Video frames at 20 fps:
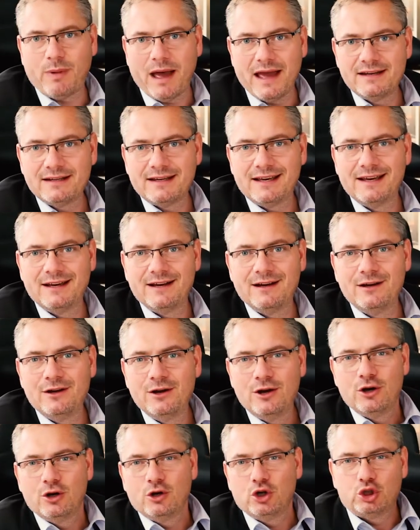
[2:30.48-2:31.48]
Beiträge,
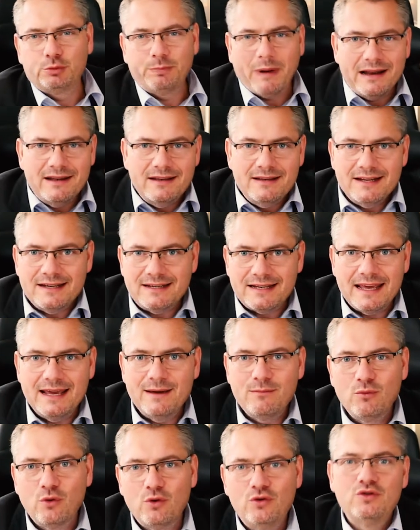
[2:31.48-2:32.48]
spannende
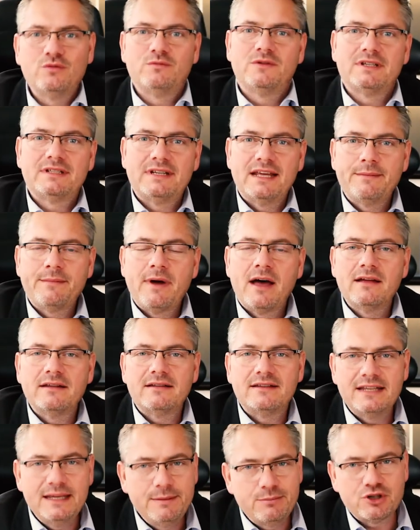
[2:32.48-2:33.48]
Themen rund um das Thema
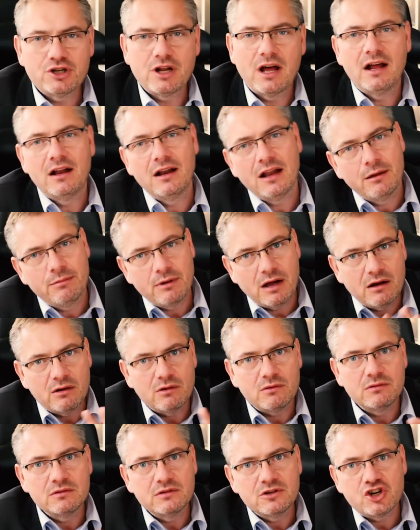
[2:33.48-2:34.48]
Diebstahl, aber
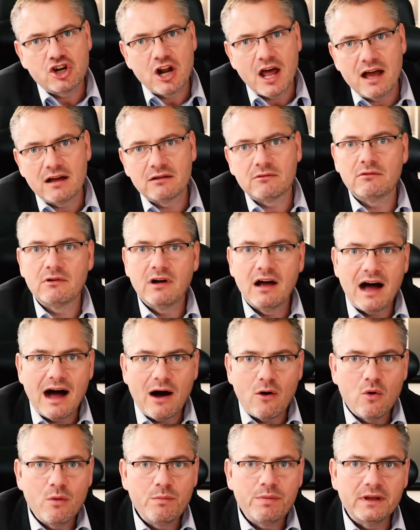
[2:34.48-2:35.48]
auch Unterschlagung,
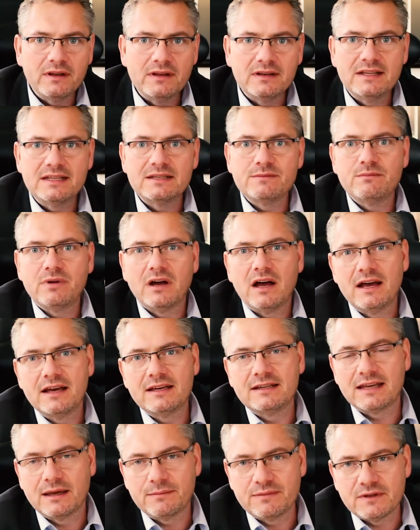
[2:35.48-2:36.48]
Raub in diesem
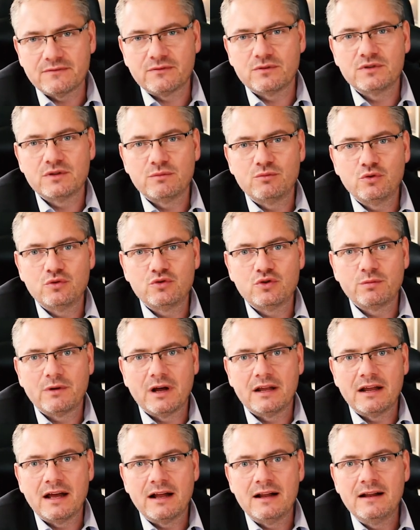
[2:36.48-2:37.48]
Bereich gibt es auf unserem
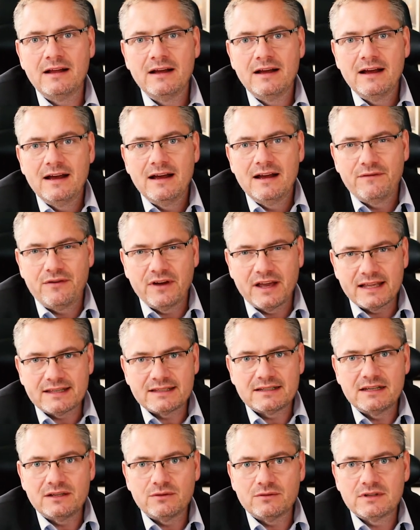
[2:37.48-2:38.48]
YouTube-Kanal.
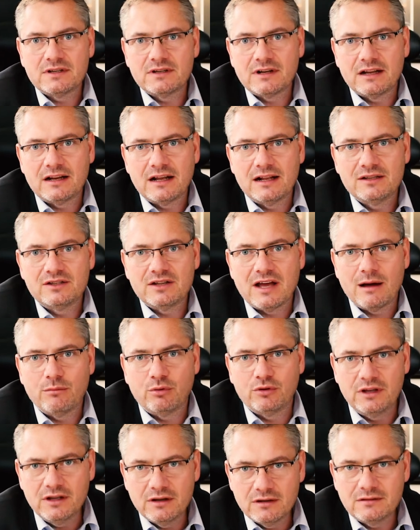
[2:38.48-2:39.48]
Vergesst nicht, unseren Kanal zu
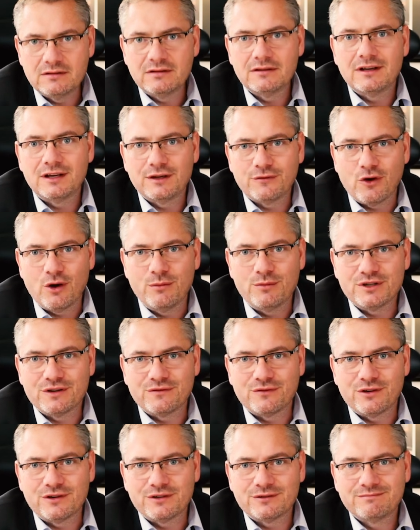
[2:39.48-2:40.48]
abonnieren. Ich freue mich
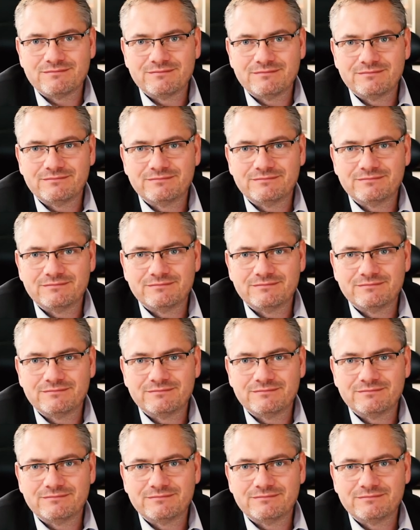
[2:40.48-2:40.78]
auf euch.